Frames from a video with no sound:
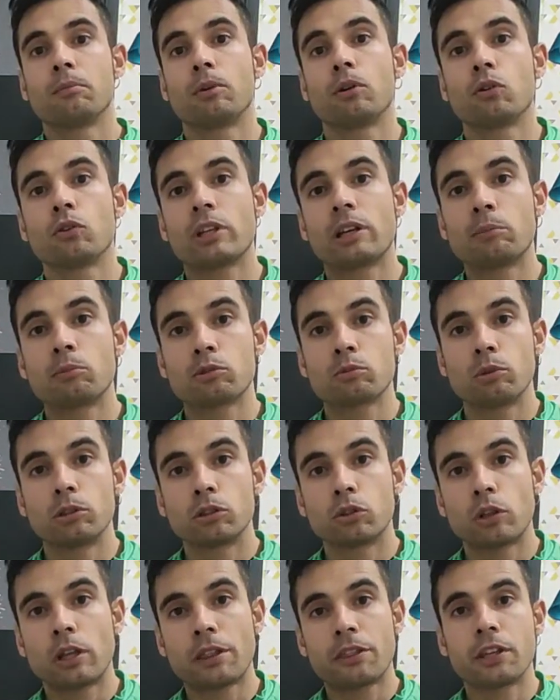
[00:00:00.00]
Bueno, ya hemos
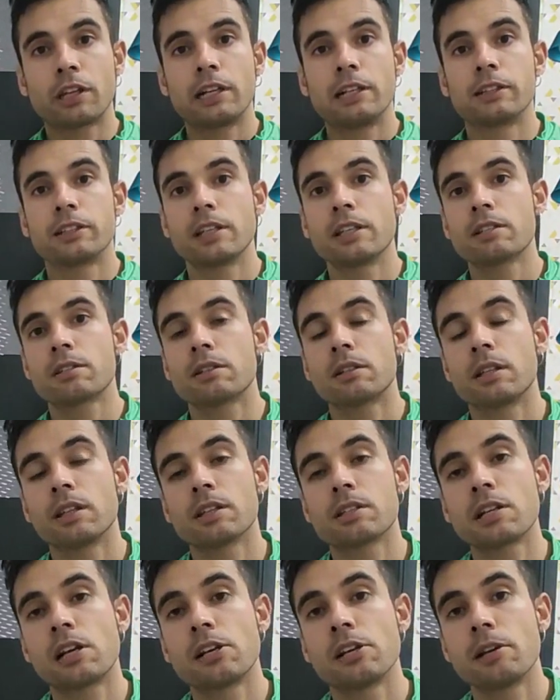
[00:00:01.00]
vuelto a hacer el test y
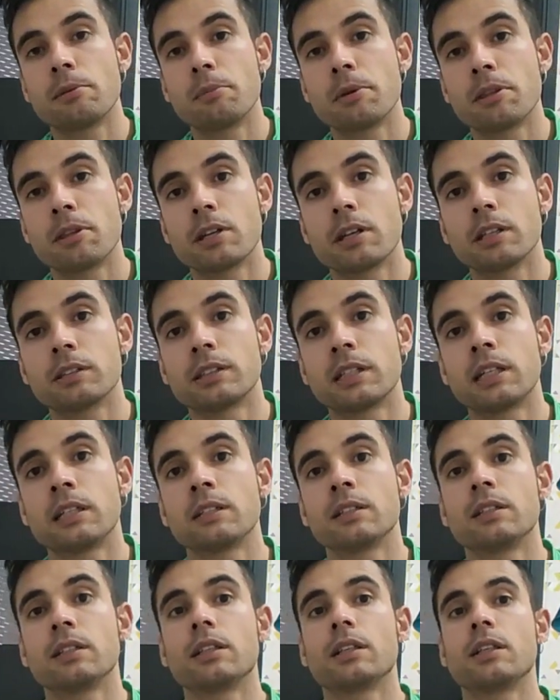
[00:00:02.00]
de salir en
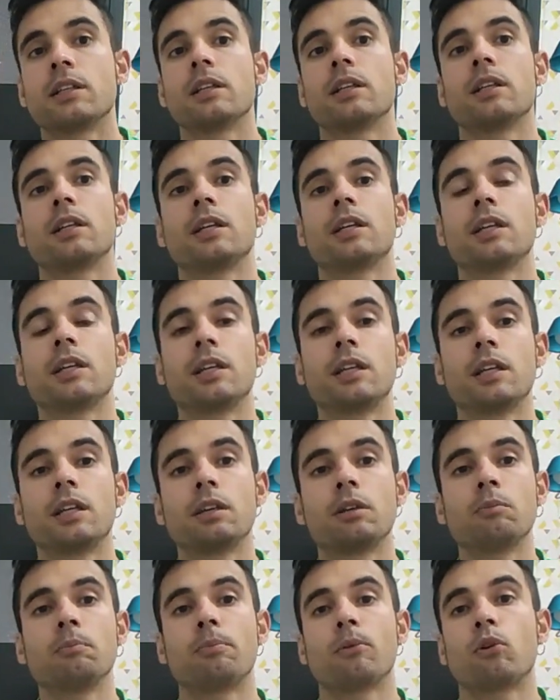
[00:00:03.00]
bicicleta
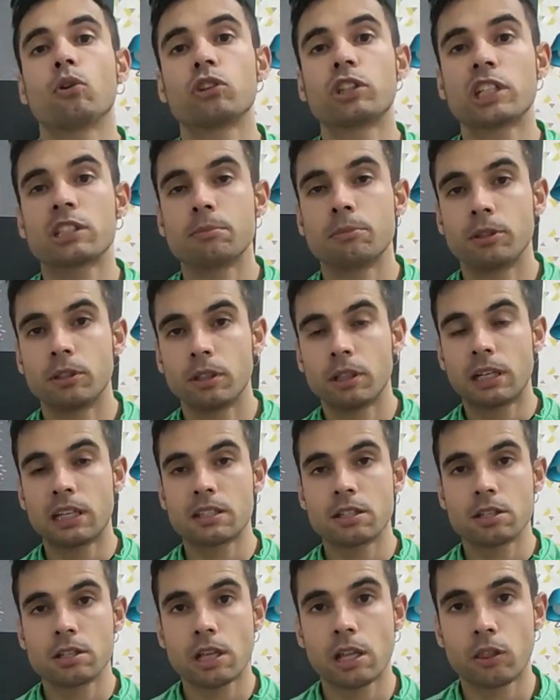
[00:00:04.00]
y un poco transmitir las
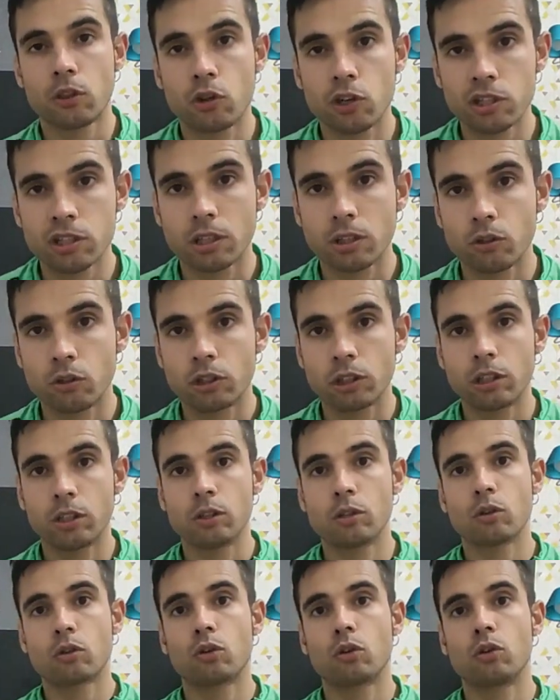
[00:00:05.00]
sensaciones que yo he
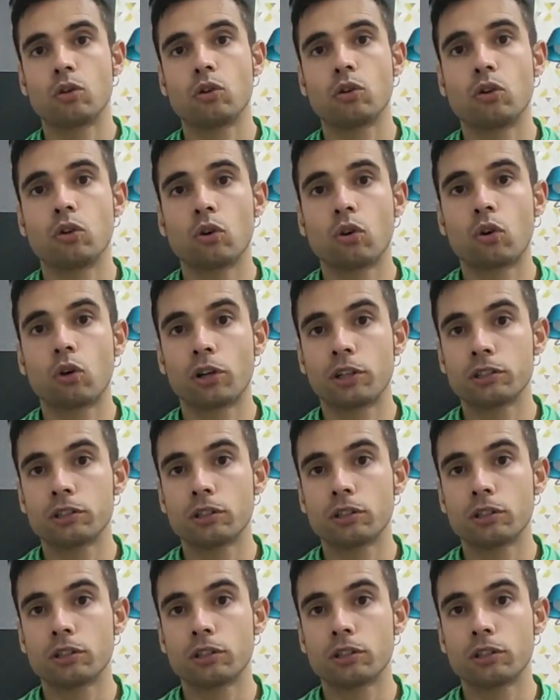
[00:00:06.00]
tenido con,